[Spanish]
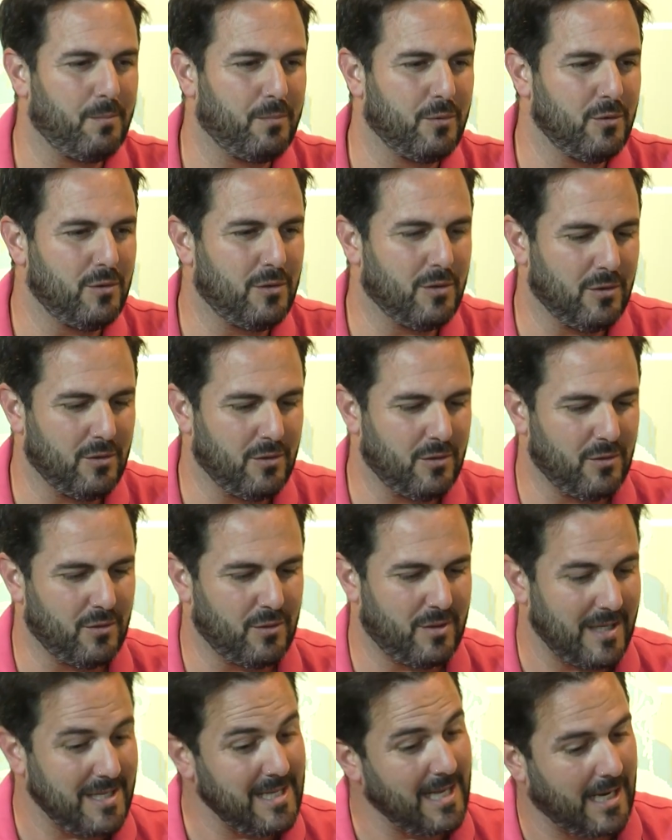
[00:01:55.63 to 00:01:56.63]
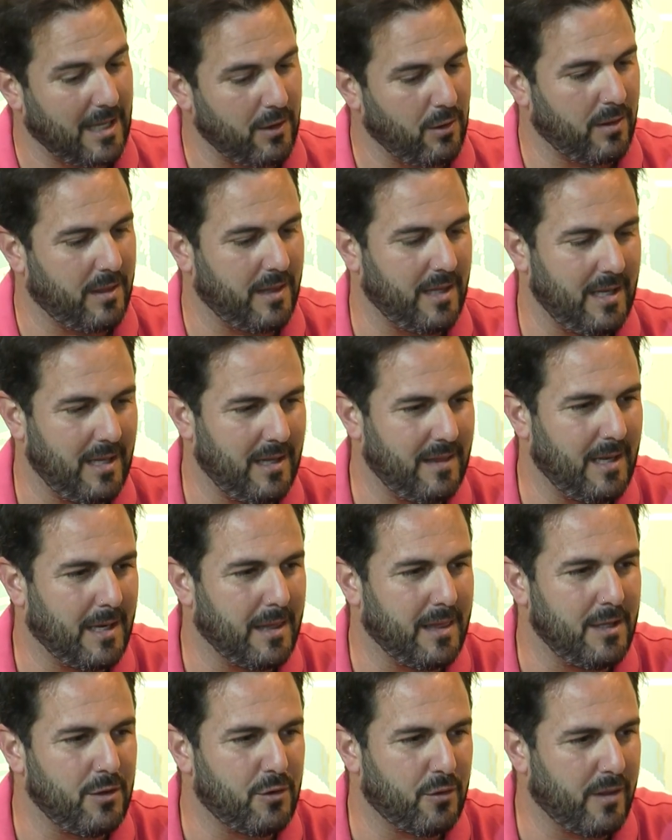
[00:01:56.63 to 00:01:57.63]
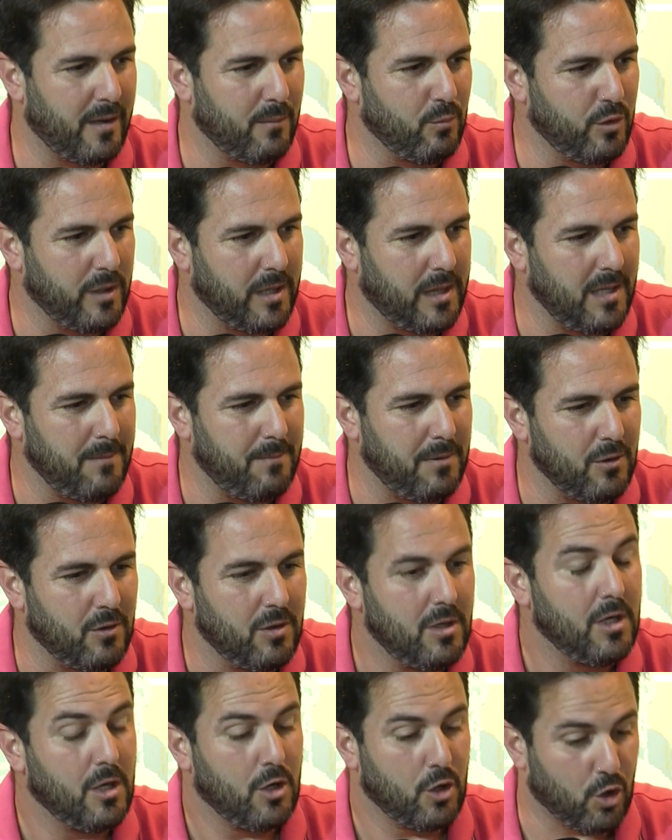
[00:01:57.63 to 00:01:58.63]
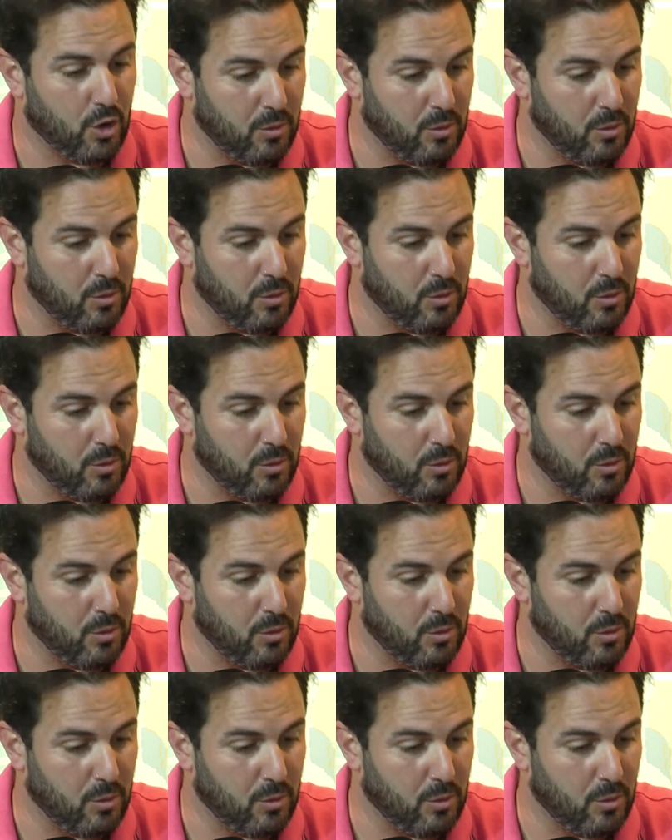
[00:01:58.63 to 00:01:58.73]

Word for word: puntos señalados del centro del municipio, hmm.